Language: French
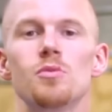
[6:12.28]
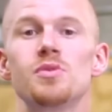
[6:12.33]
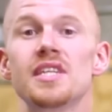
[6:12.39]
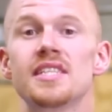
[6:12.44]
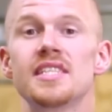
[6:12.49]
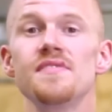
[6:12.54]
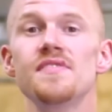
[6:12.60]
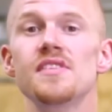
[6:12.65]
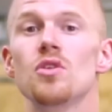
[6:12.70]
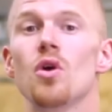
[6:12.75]

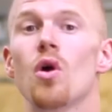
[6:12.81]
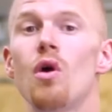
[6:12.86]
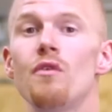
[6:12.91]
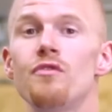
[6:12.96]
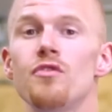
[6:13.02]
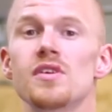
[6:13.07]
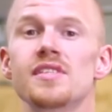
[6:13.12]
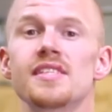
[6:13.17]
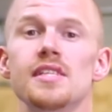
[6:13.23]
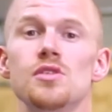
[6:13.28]
L'objectif c'est de
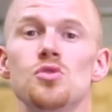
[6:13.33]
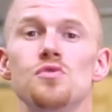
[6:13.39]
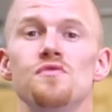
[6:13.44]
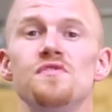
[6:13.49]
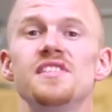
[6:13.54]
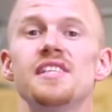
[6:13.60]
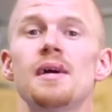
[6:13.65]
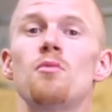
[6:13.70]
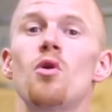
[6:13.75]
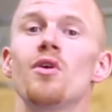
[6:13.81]
renforcer
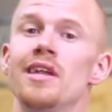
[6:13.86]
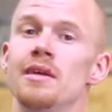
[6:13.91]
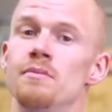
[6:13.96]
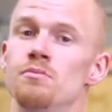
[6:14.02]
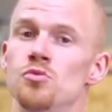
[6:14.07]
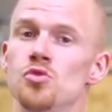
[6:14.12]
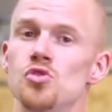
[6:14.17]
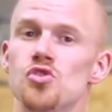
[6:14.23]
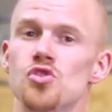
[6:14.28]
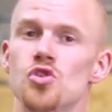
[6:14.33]
suffisamment les
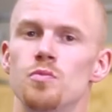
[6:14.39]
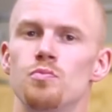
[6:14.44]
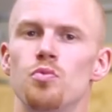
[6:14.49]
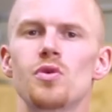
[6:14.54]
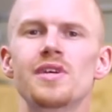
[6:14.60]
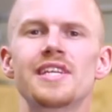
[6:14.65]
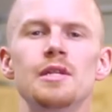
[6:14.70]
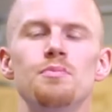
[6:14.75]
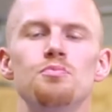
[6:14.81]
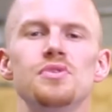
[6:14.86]
muscles
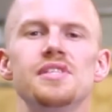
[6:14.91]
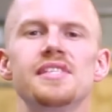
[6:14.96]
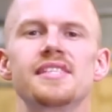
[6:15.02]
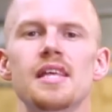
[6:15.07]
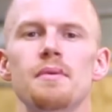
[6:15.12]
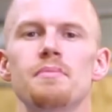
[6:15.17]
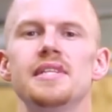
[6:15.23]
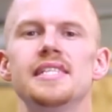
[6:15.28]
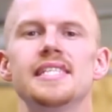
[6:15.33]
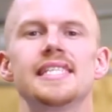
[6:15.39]
pour qu'ils puissent
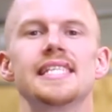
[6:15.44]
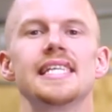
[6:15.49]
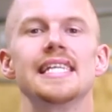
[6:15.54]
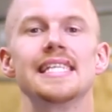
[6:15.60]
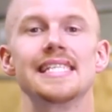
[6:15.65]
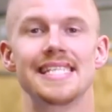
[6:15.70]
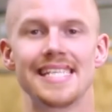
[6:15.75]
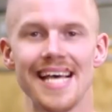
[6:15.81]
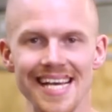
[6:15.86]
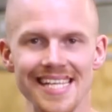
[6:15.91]
stabiliser
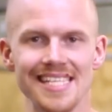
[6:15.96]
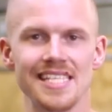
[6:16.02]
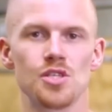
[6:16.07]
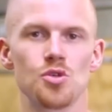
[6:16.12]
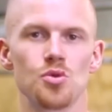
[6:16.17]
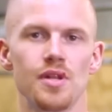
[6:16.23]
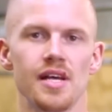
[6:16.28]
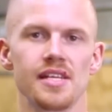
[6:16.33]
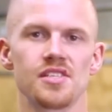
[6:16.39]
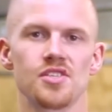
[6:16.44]
les
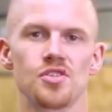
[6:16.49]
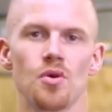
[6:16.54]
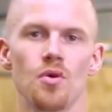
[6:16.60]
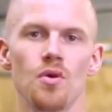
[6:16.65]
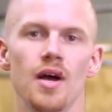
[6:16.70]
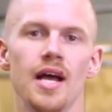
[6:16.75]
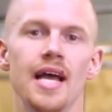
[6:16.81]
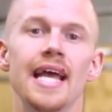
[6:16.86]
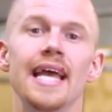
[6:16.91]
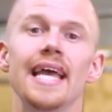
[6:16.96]

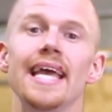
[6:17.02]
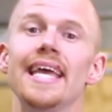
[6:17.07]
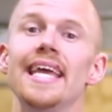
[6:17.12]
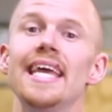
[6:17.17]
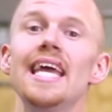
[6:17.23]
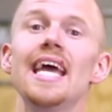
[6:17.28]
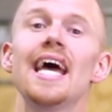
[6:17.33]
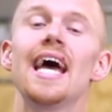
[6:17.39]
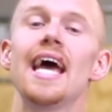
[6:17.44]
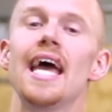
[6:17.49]
articulations
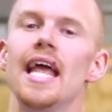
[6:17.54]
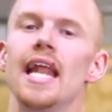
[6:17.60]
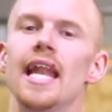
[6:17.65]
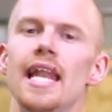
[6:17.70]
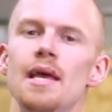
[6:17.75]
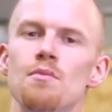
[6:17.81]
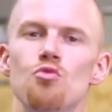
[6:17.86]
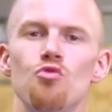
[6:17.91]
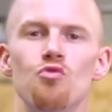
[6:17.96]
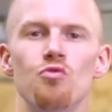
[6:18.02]
et
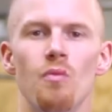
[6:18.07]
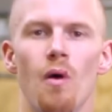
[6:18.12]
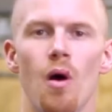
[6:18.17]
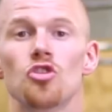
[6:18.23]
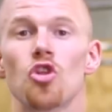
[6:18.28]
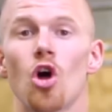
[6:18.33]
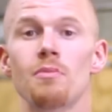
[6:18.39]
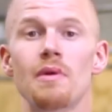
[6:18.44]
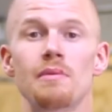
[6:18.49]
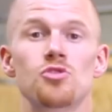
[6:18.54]
les mouvements.
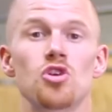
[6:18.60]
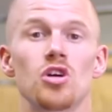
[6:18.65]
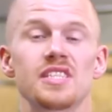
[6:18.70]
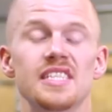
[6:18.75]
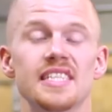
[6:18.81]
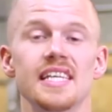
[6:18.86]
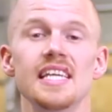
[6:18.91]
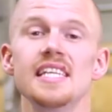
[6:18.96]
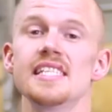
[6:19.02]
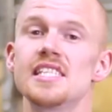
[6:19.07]
Dans le même genre
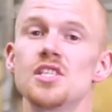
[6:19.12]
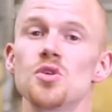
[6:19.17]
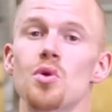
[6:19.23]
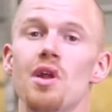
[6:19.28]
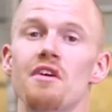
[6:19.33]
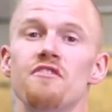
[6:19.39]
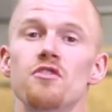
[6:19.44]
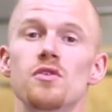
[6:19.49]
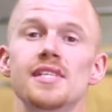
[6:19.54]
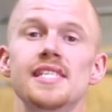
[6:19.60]
d'idée, ici on
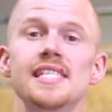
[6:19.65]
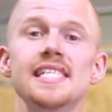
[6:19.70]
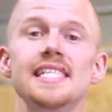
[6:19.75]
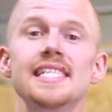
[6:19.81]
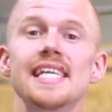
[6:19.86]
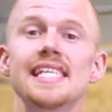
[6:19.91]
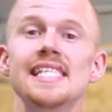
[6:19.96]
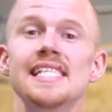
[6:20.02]
a fait aussi des